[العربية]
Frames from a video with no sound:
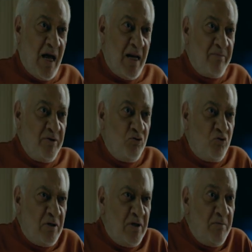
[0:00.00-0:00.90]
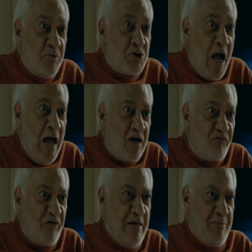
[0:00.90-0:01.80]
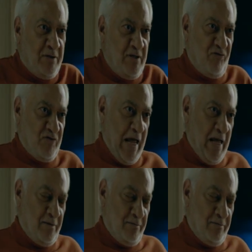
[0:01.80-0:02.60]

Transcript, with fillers: على بنته اللي مش عارفه قيمه نفسها